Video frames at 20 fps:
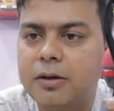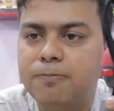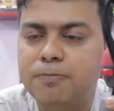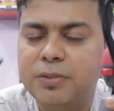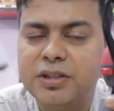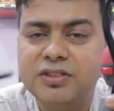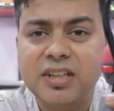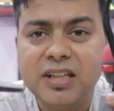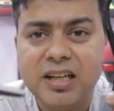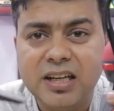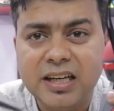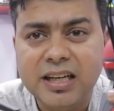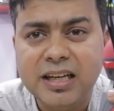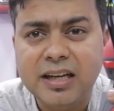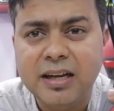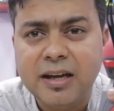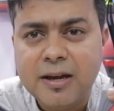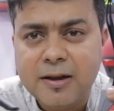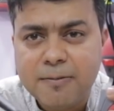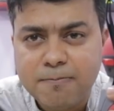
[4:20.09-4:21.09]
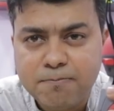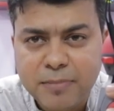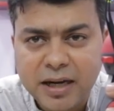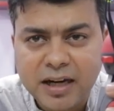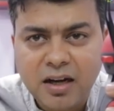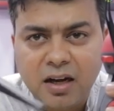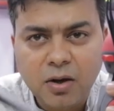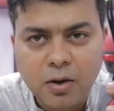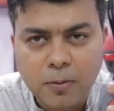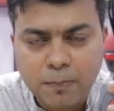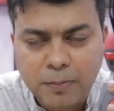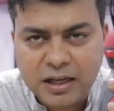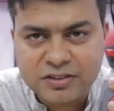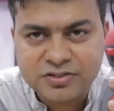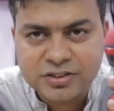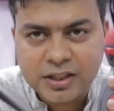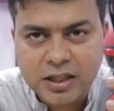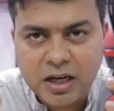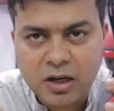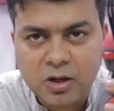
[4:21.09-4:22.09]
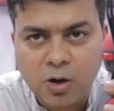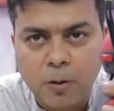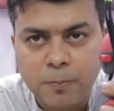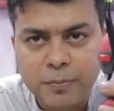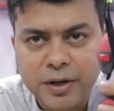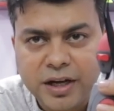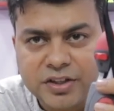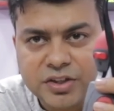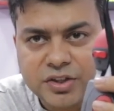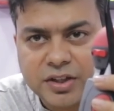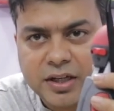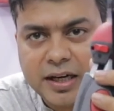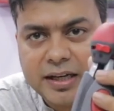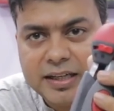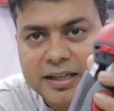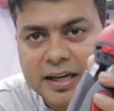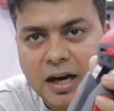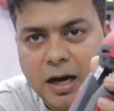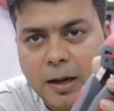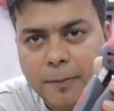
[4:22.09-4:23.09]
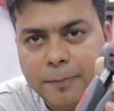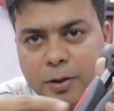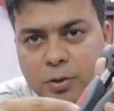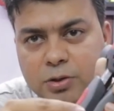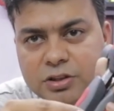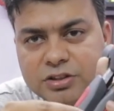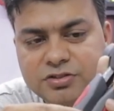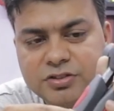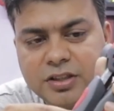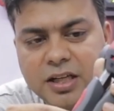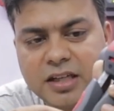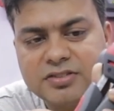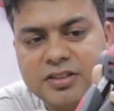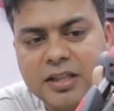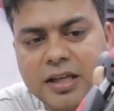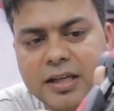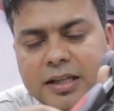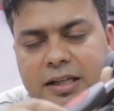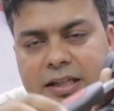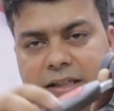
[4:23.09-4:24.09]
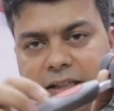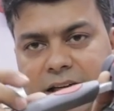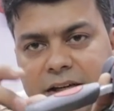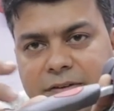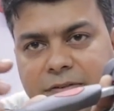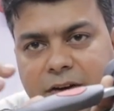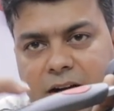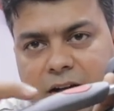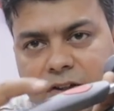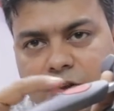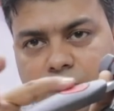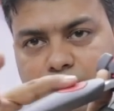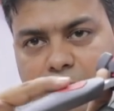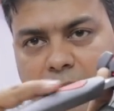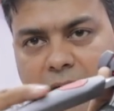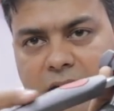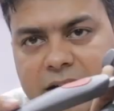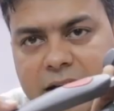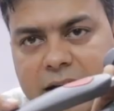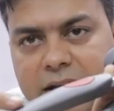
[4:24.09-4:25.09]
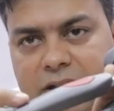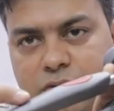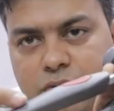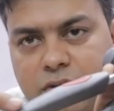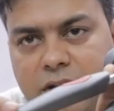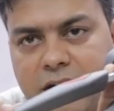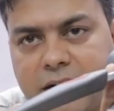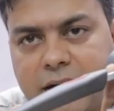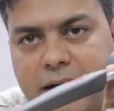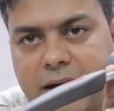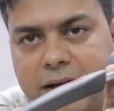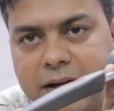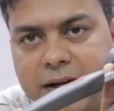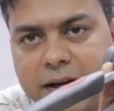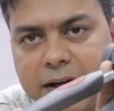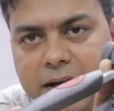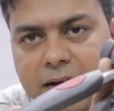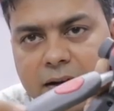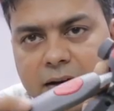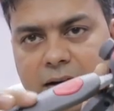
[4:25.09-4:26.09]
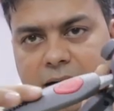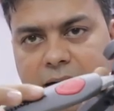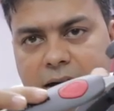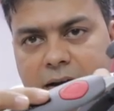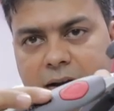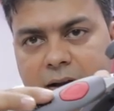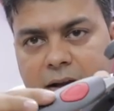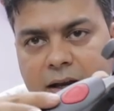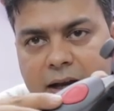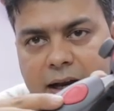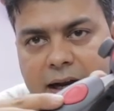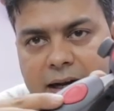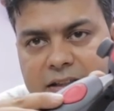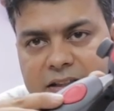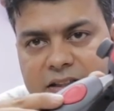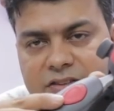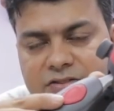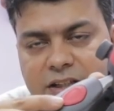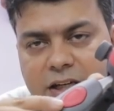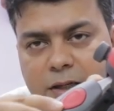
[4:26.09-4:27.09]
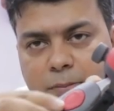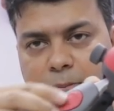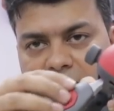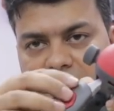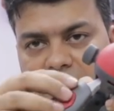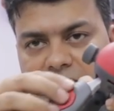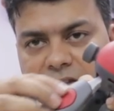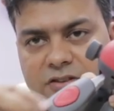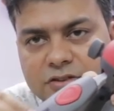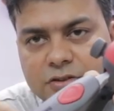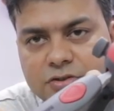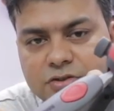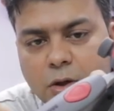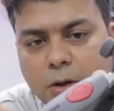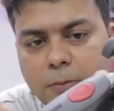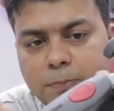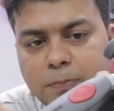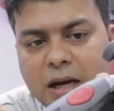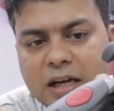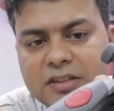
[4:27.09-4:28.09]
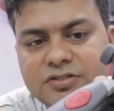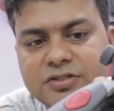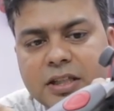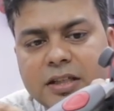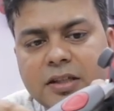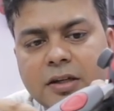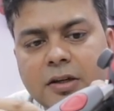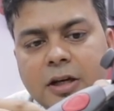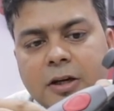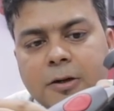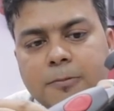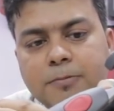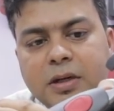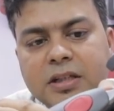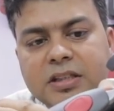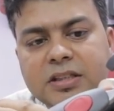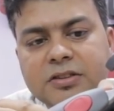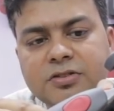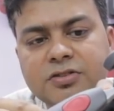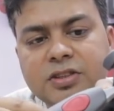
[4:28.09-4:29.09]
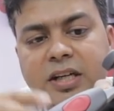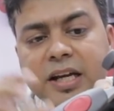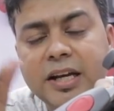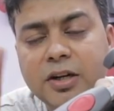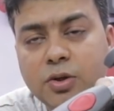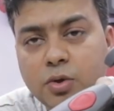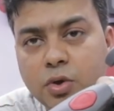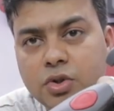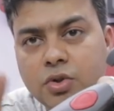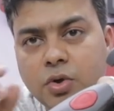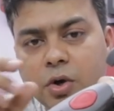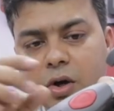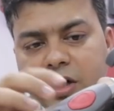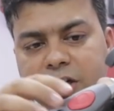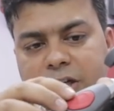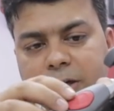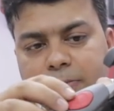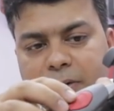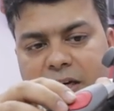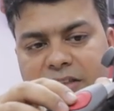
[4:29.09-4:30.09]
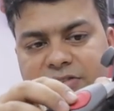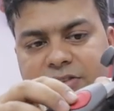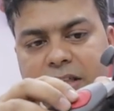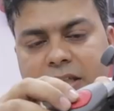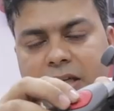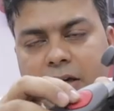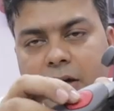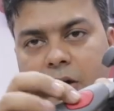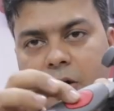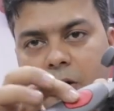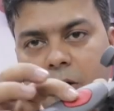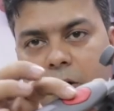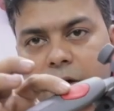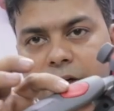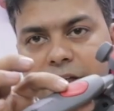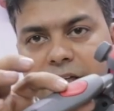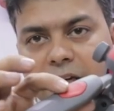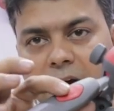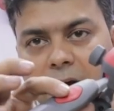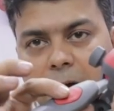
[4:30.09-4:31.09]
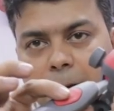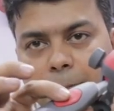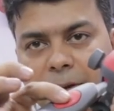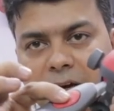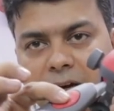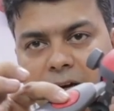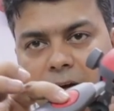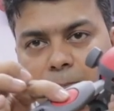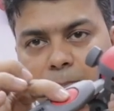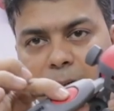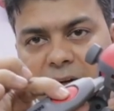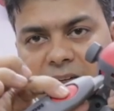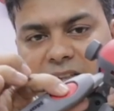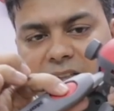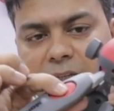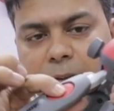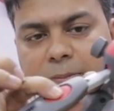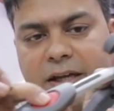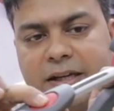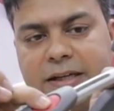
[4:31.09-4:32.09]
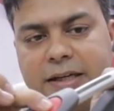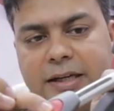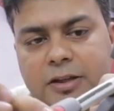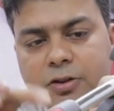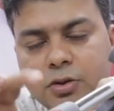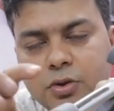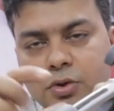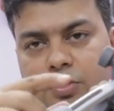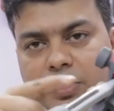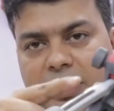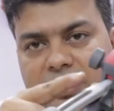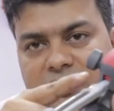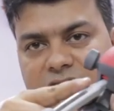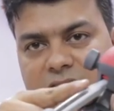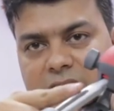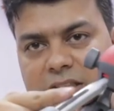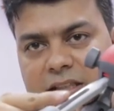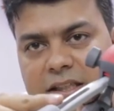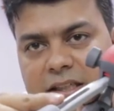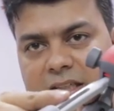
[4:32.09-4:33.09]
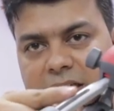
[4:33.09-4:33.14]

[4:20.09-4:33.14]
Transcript: बेसिकली मेटल और प्लास्टिक का कॉम्बिनेशन है यहाँ पे कुछ इस तरह से है कि ये वाला जो पार्ट है जो दिख रहा है ग्रे कलर का एंड दिस रेड बटन दिस इज़ ऑल प्लास्टिक बट दिस इज़ अगेन गुड क्वालिटी ऑफ प्लास्टिक और यहाँ पर अगर आप बटन दबाएंगे तो यू कैन सी कि